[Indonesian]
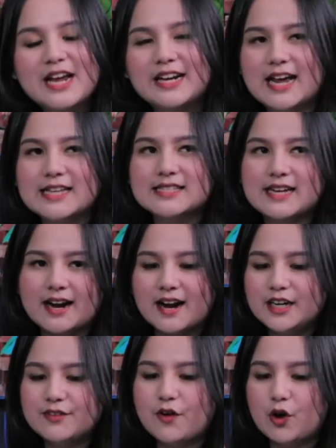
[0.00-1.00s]
Nah sekarang
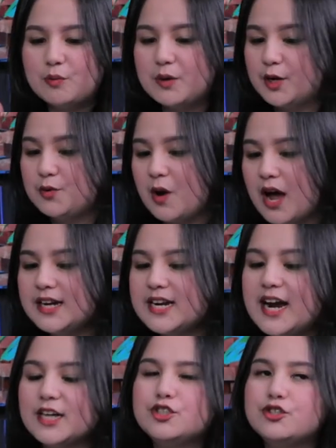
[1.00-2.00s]
di volume kedua
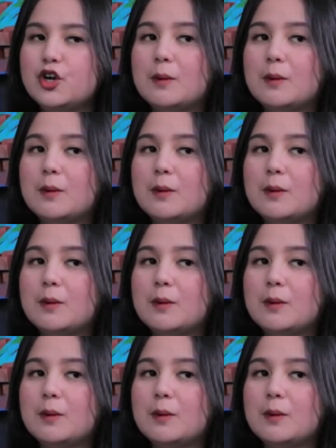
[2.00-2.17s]
dengan judul